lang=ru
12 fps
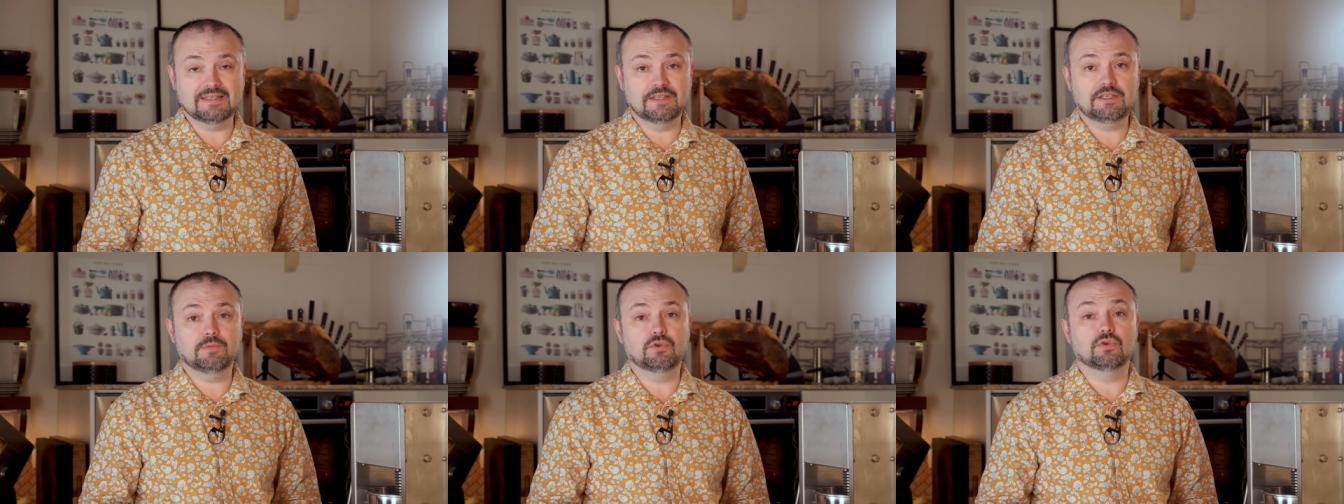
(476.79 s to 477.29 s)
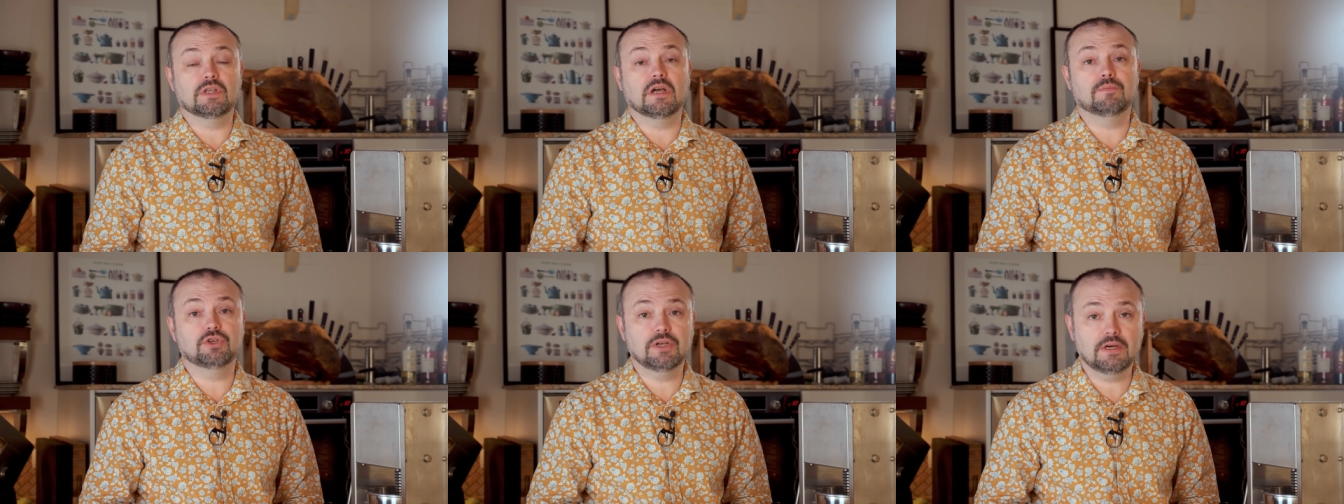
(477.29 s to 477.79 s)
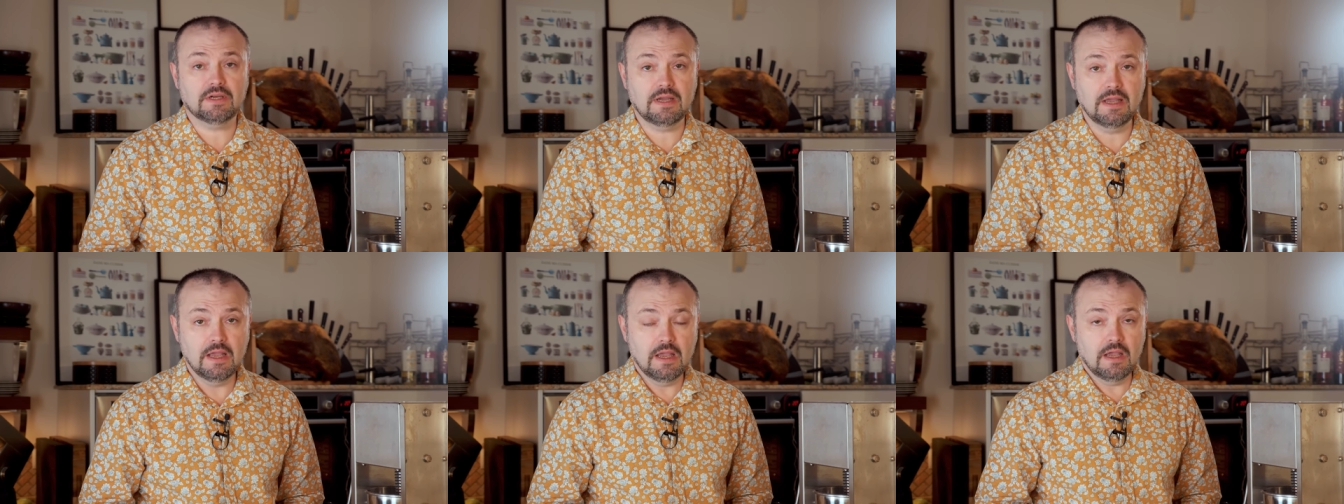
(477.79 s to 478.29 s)
Затем идет
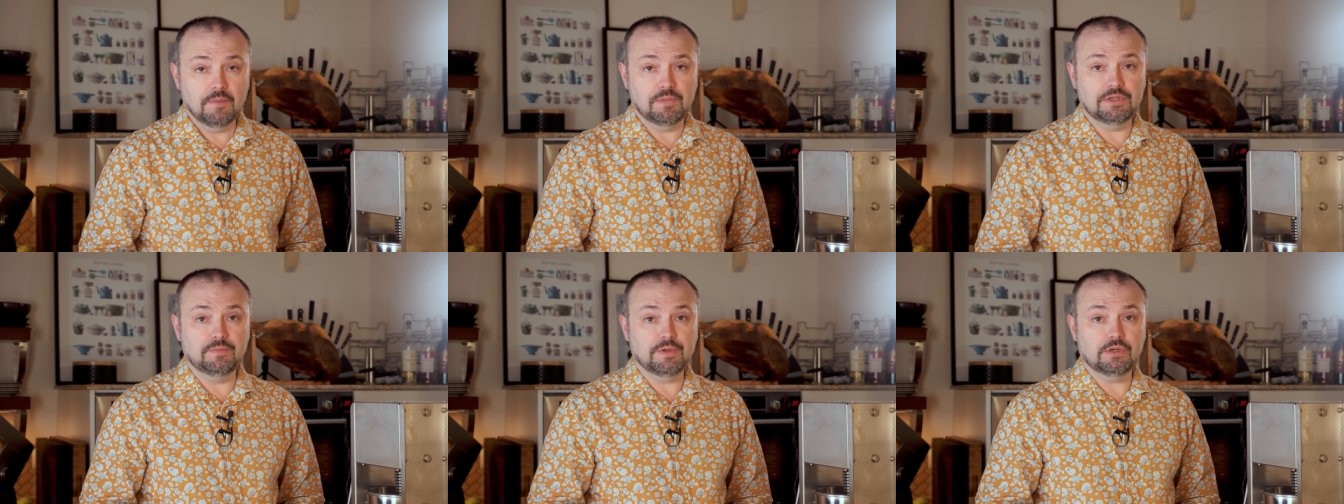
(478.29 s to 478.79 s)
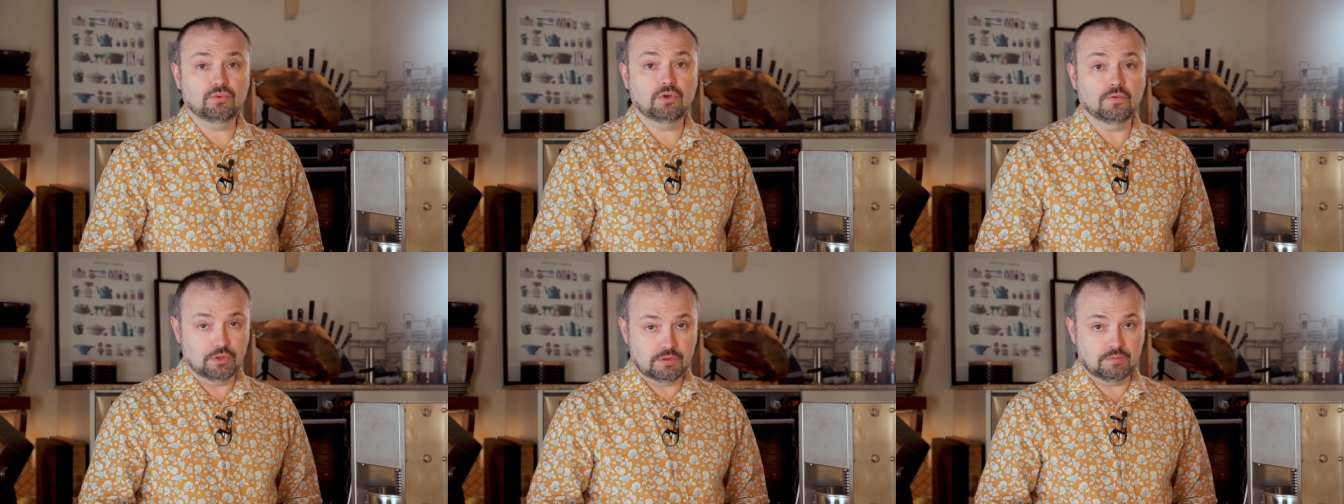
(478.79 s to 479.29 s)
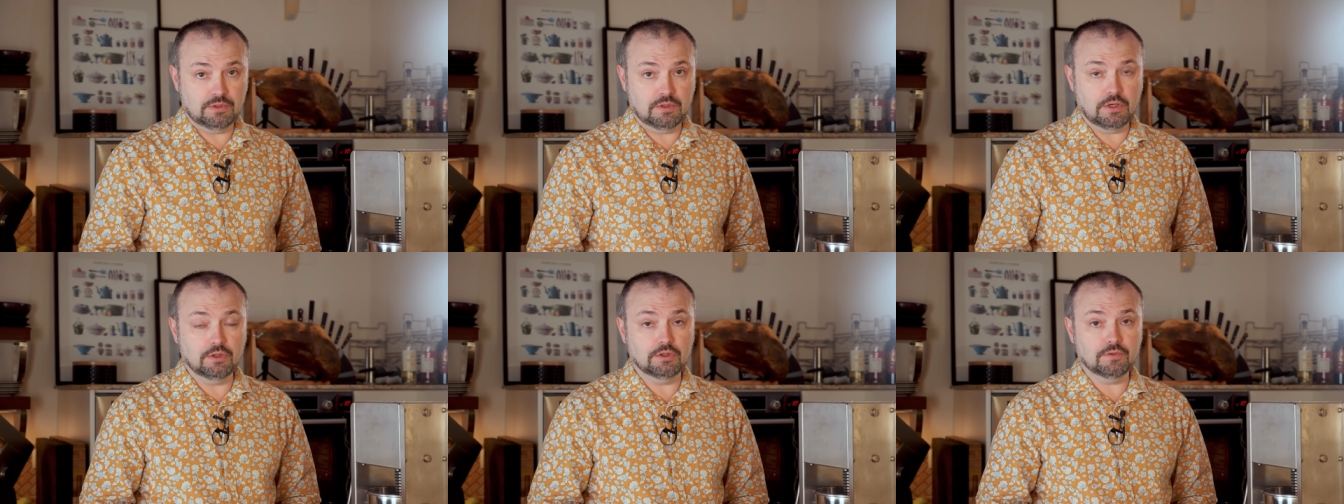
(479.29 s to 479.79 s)
обжарка при температуре 80
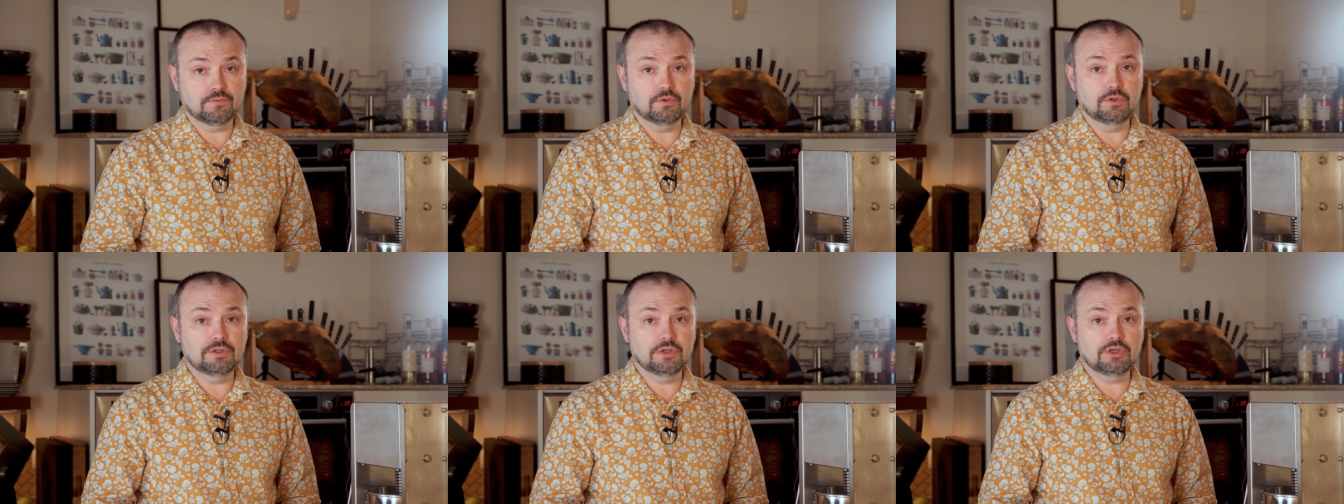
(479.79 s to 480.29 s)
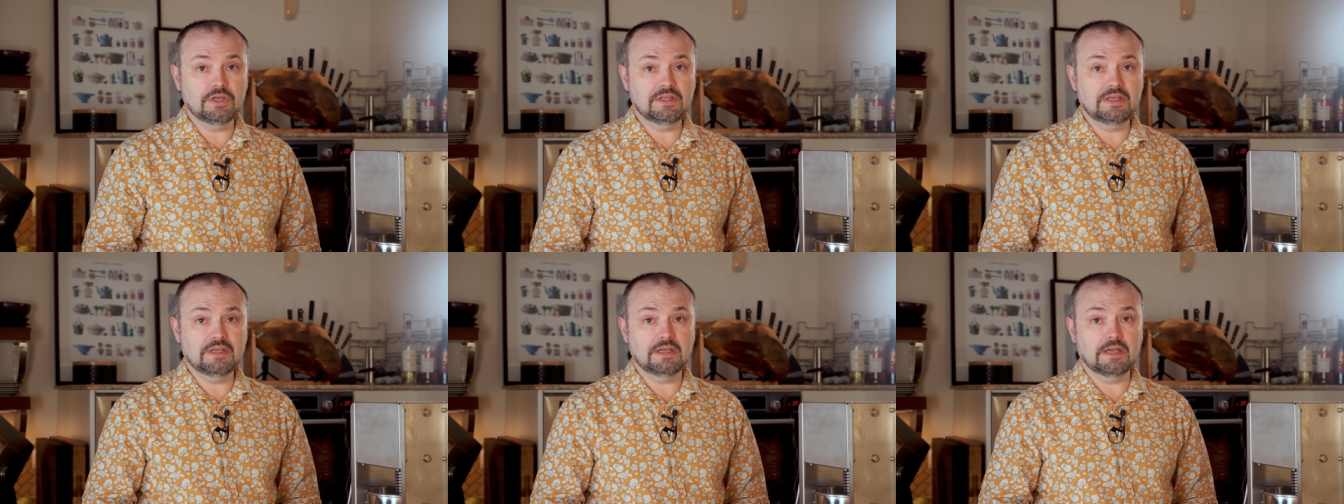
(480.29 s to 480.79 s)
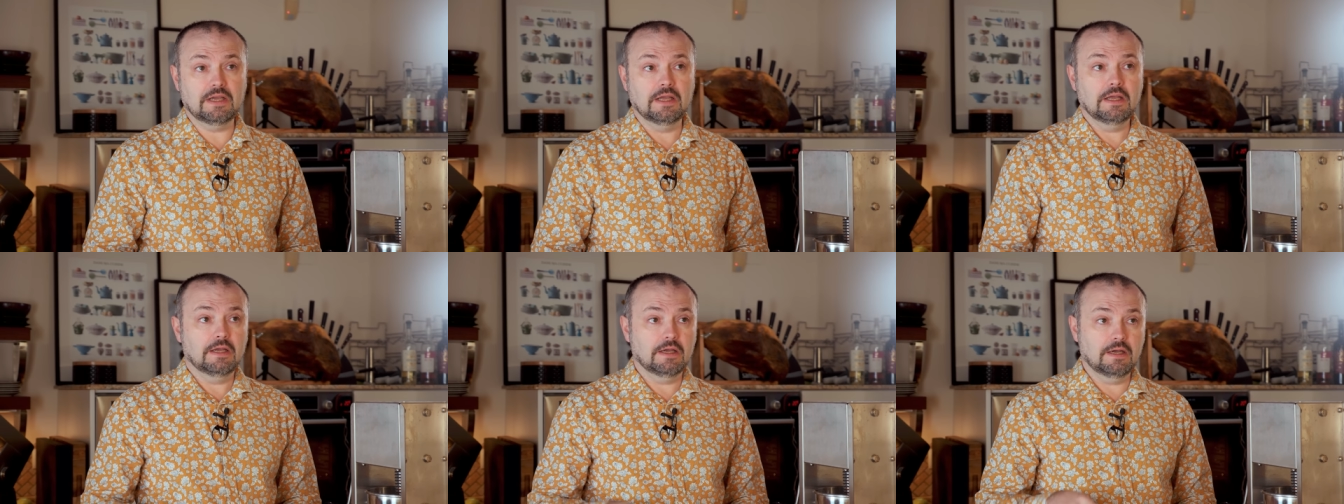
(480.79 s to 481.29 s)
градусов до достижения
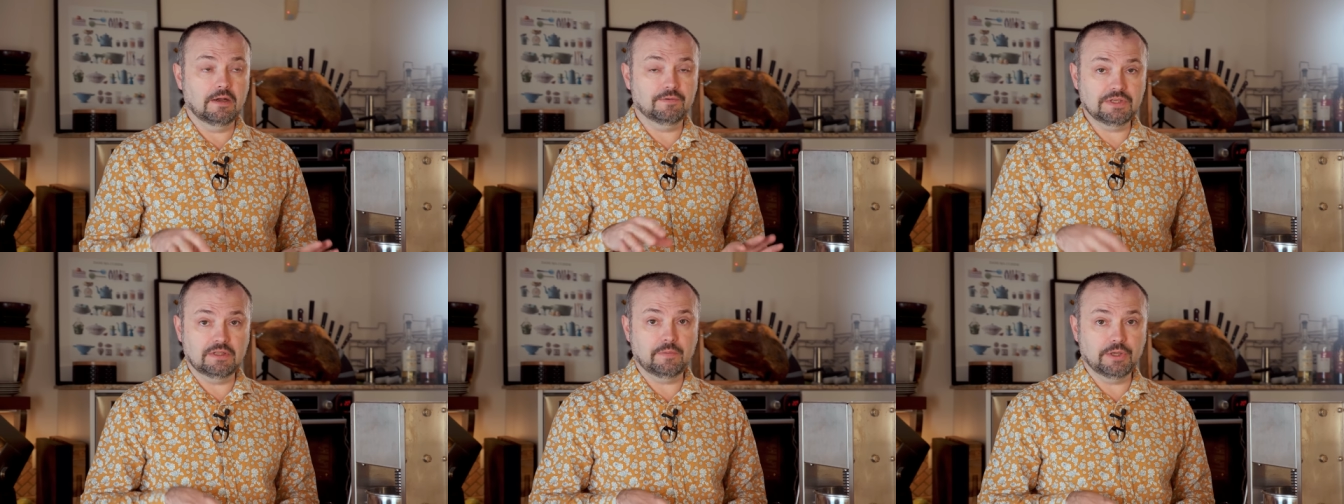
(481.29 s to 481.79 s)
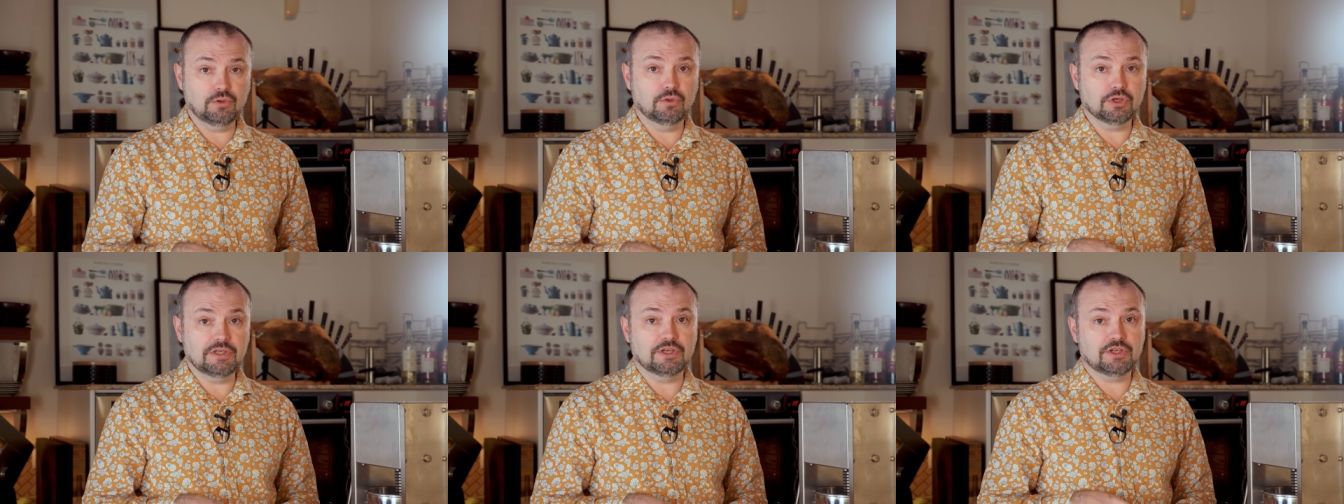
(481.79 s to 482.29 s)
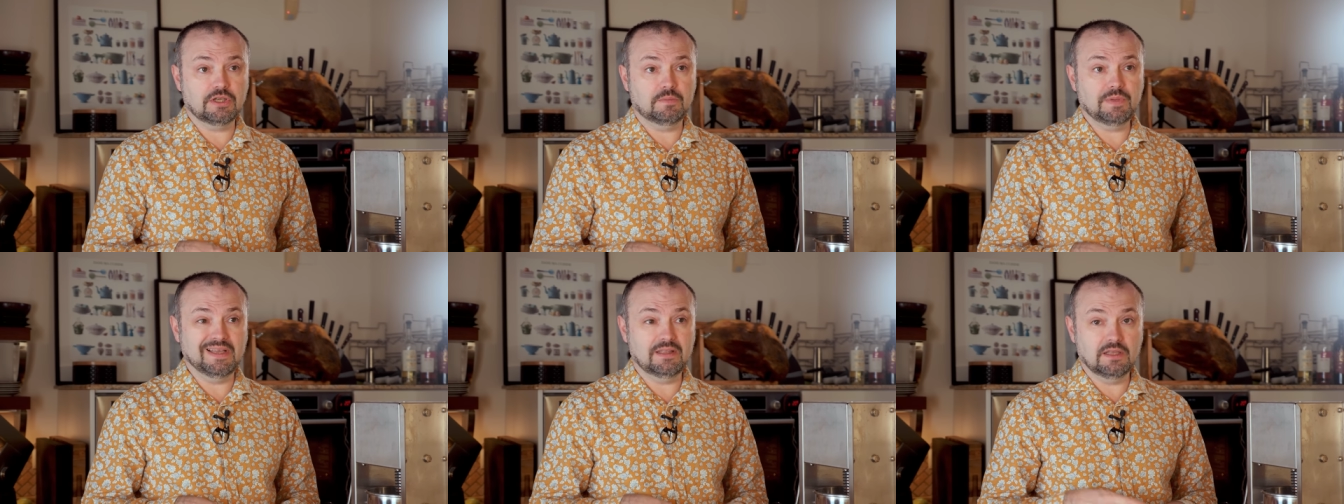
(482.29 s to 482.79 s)
а, в центре батона
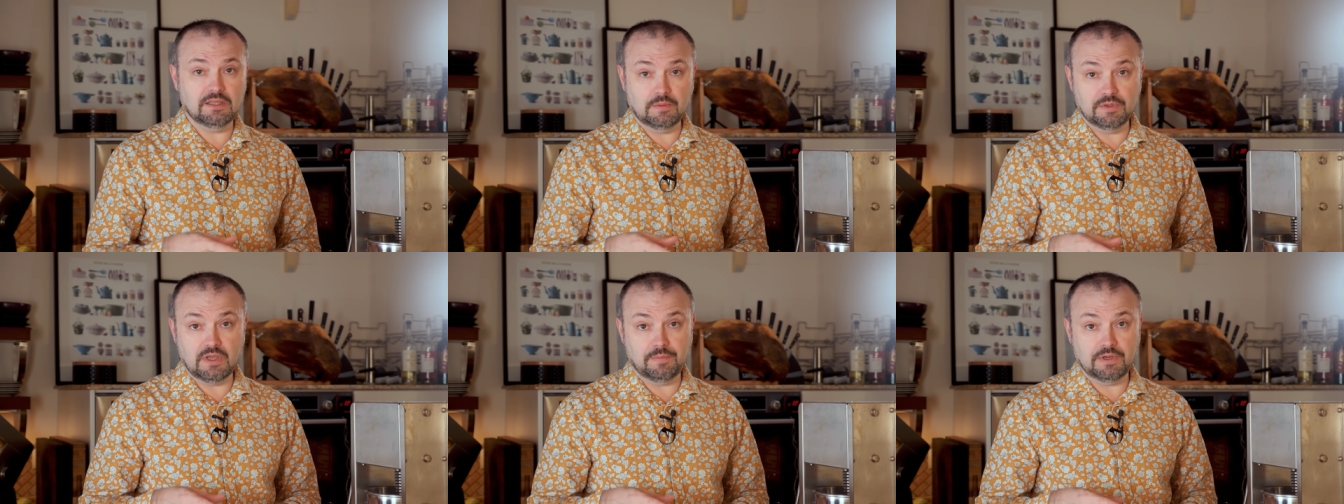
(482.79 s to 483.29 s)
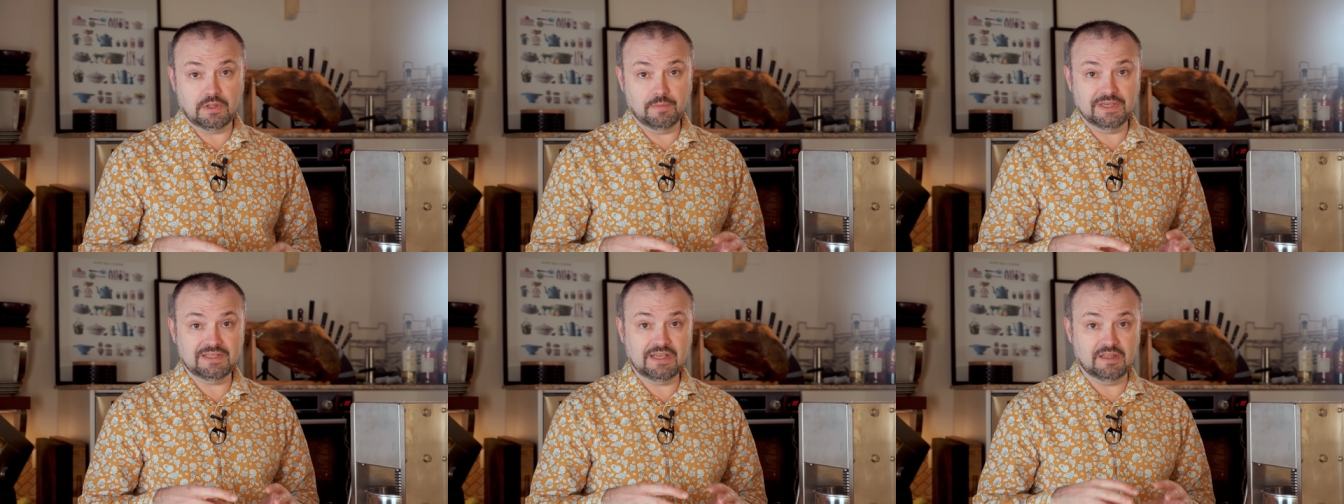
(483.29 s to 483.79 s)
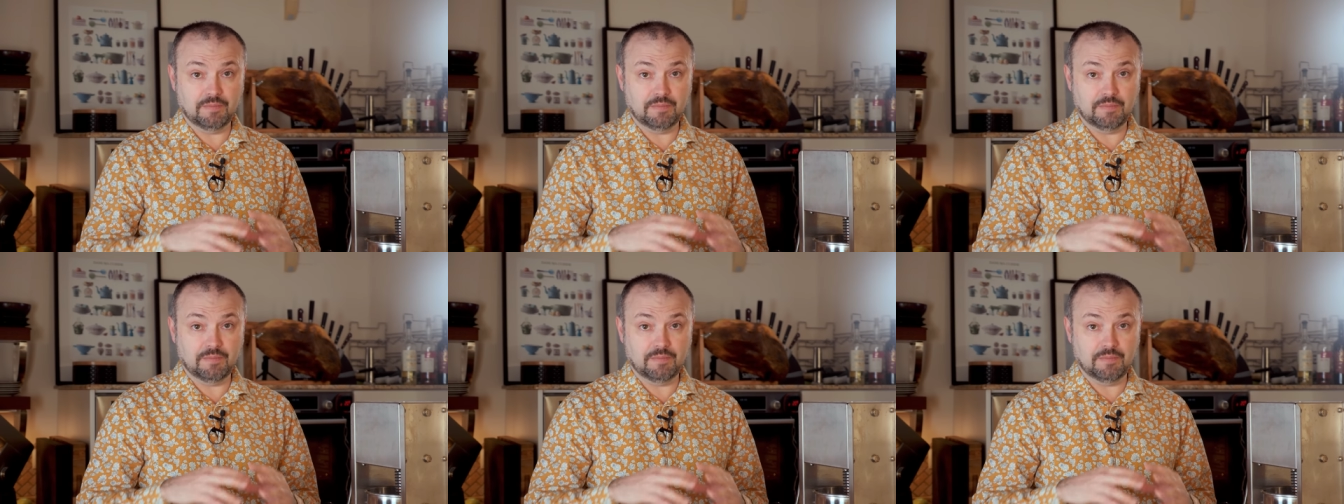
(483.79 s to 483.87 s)
60-65. На этом этапе колбаса